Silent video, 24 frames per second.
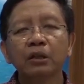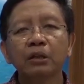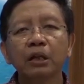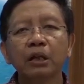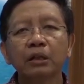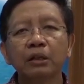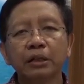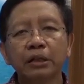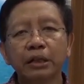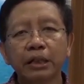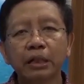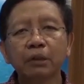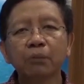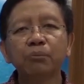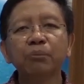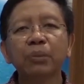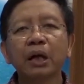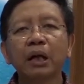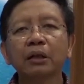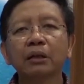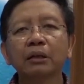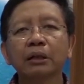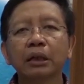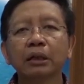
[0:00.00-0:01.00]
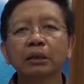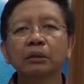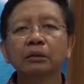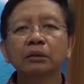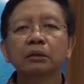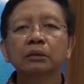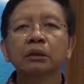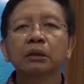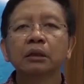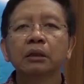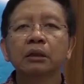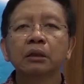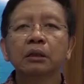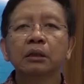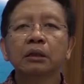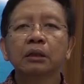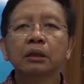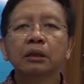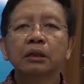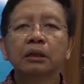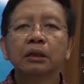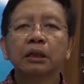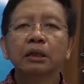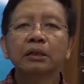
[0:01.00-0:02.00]
dan dikembangkan
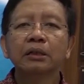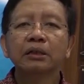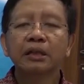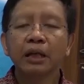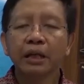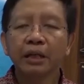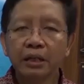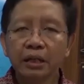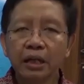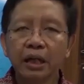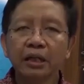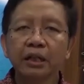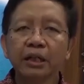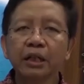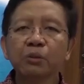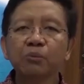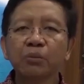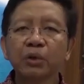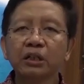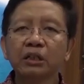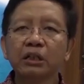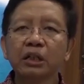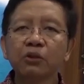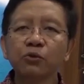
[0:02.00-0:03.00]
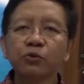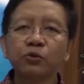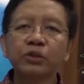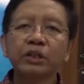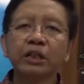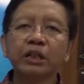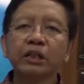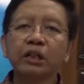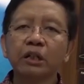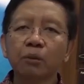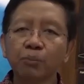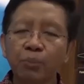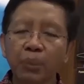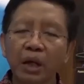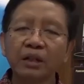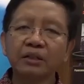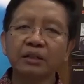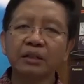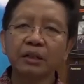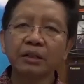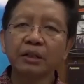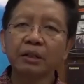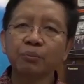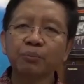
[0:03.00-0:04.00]
dan saya yakin bangsa Indonesia adalah
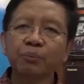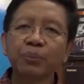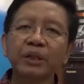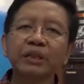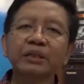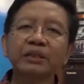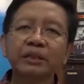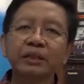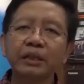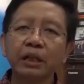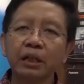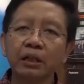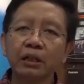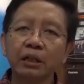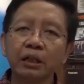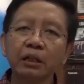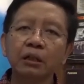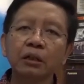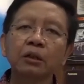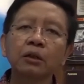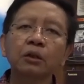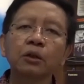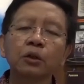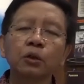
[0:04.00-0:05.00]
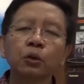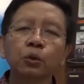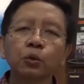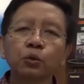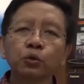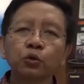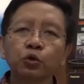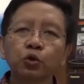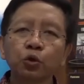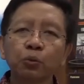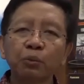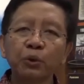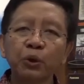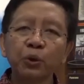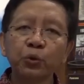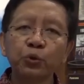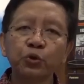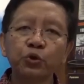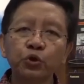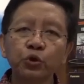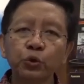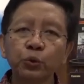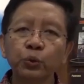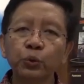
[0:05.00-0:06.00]
bangsa yang bersiarah untuk
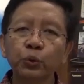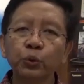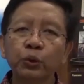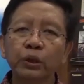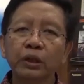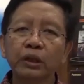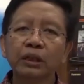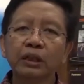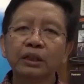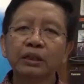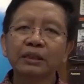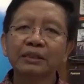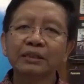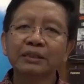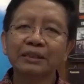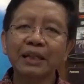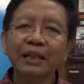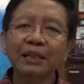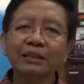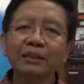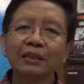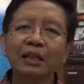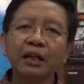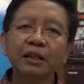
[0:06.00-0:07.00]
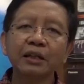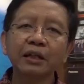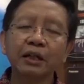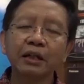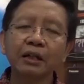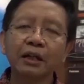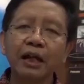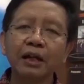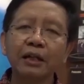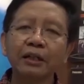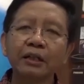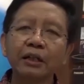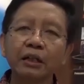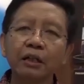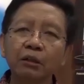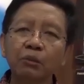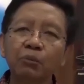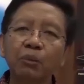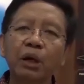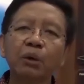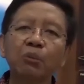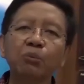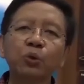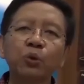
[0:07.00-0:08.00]
menuju uh, tata yang adil,
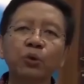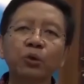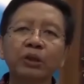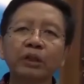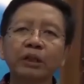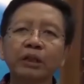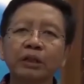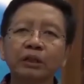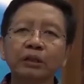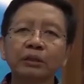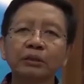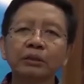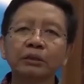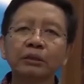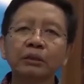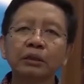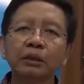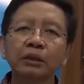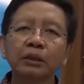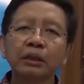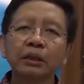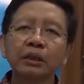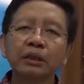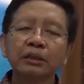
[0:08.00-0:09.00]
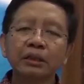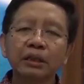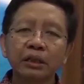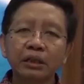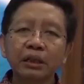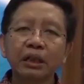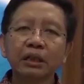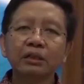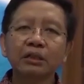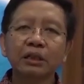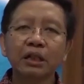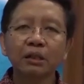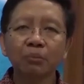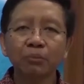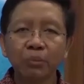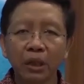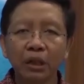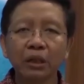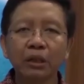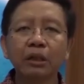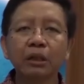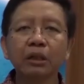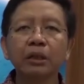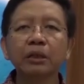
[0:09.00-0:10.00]
makmur dan sejahtera
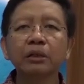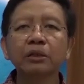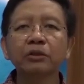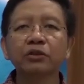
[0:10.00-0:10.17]
bagi